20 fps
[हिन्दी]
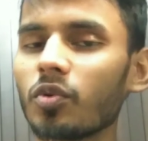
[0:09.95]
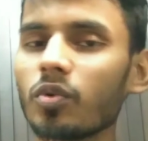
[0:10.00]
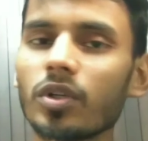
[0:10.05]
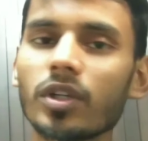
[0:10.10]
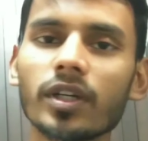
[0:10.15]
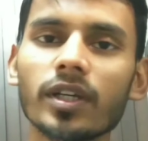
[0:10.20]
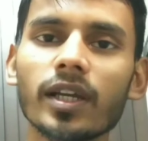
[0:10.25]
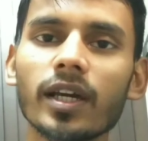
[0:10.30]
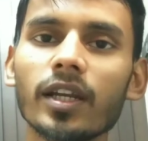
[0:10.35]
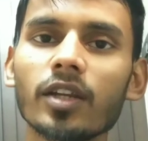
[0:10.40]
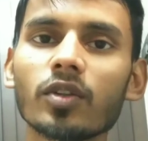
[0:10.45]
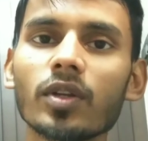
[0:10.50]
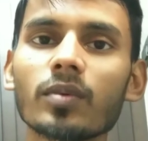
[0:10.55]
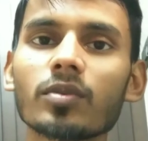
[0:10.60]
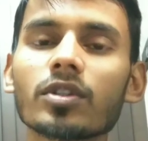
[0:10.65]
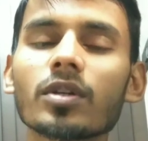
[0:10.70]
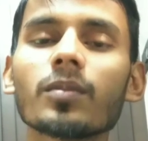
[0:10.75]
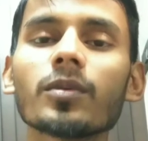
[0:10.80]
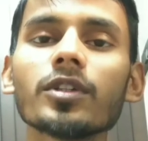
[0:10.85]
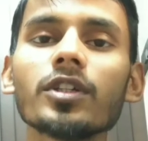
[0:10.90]
जरूर देखिएगा नहीं तो
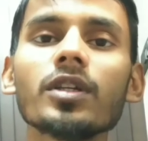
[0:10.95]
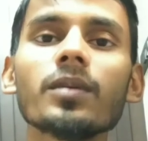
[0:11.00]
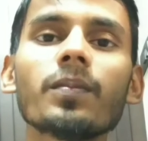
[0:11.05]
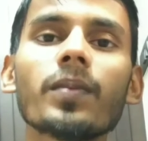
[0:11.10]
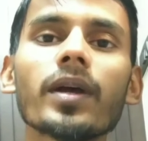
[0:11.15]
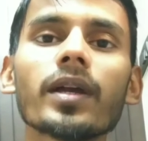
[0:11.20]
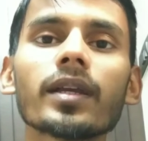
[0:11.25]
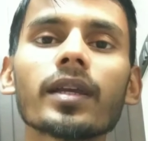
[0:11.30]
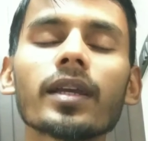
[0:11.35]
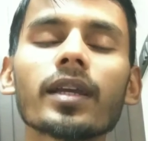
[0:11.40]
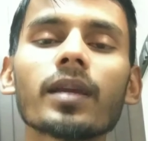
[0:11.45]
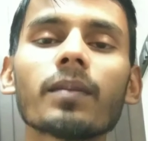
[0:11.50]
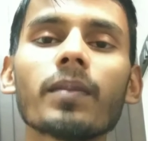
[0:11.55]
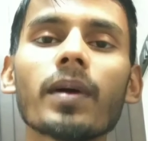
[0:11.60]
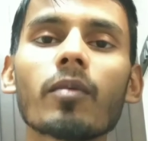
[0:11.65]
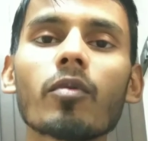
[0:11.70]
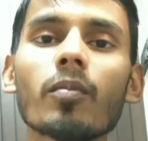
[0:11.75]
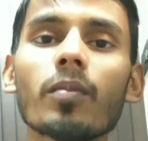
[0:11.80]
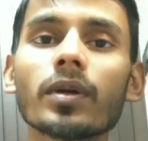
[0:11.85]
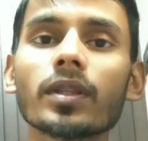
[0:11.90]
आप समझ नहीं पाएंगे कि
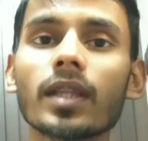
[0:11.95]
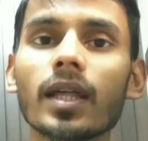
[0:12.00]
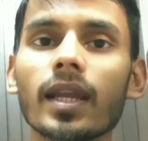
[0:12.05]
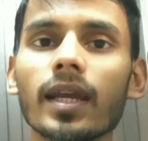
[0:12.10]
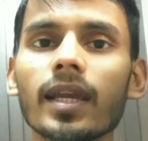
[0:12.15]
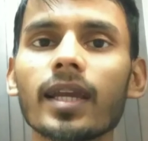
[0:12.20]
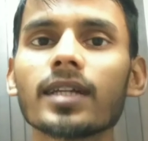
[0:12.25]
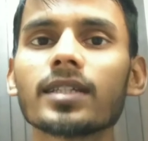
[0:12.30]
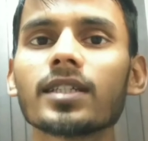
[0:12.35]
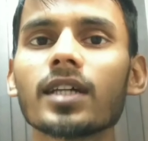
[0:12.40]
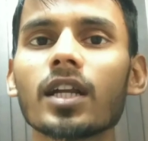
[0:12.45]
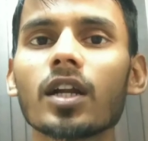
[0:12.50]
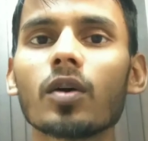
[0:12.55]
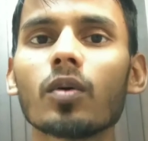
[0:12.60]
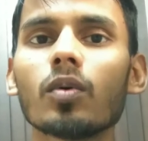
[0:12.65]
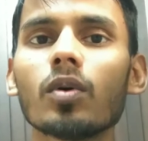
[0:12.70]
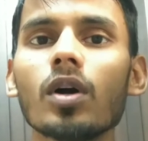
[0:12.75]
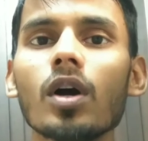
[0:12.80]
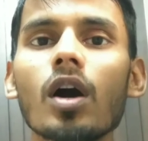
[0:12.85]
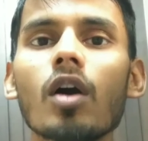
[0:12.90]
मैं आपको बताना क्या चाह
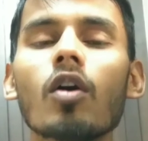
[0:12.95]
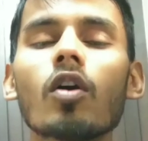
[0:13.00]
रहा हूँ